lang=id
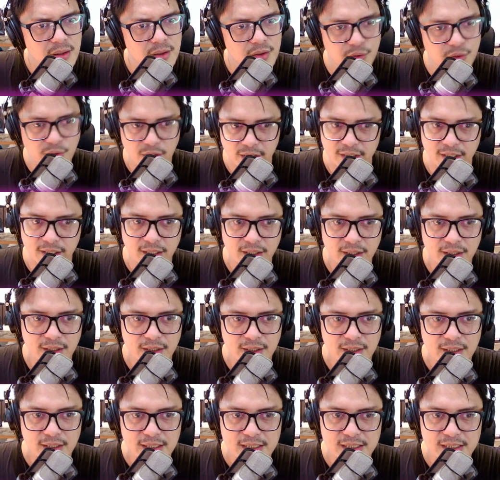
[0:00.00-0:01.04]
oh iya yeah
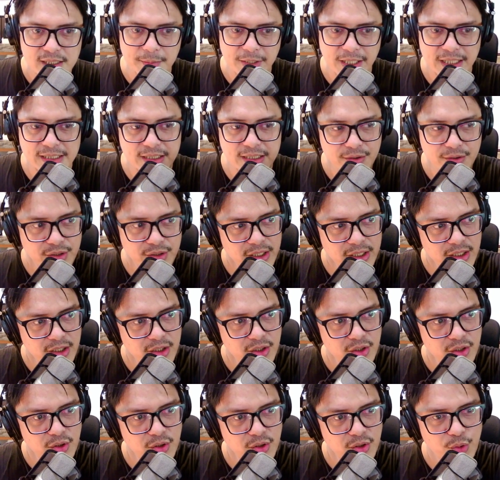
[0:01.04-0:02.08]
sampai dikasih
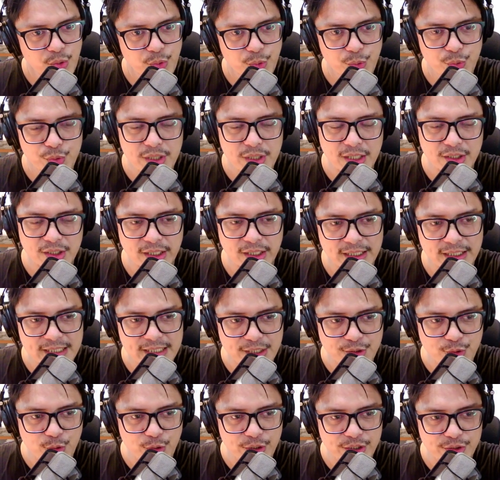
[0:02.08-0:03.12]
tiu, jatuh kayak
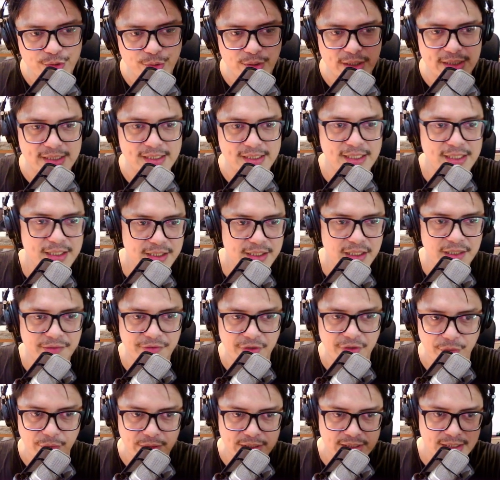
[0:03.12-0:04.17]
jatuh gitu guys ya di
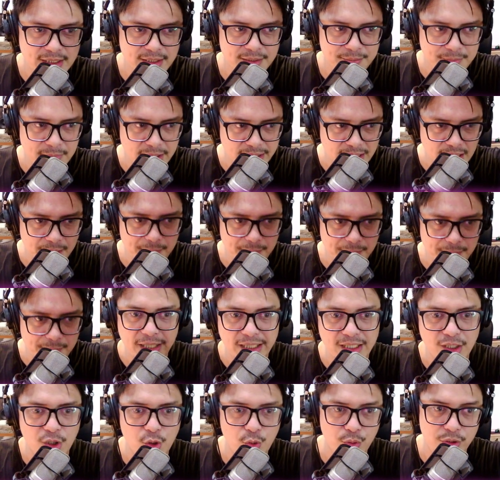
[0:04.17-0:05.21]
frekuensi yang makin lama
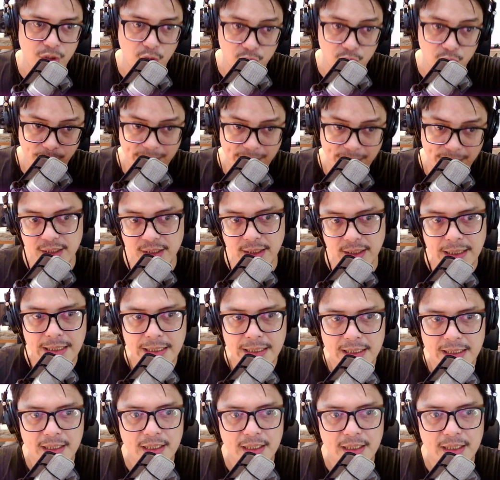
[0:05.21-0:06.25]
makin low di automation
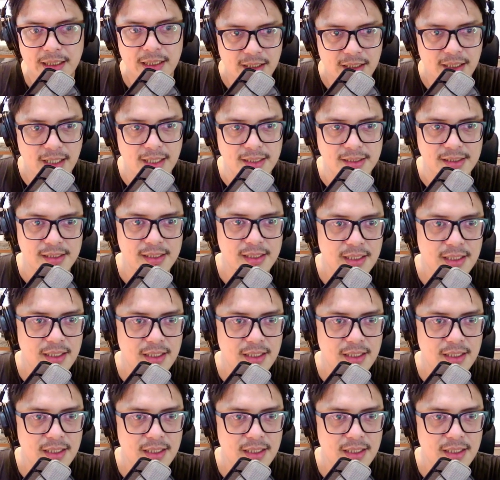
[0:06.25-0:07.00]
nice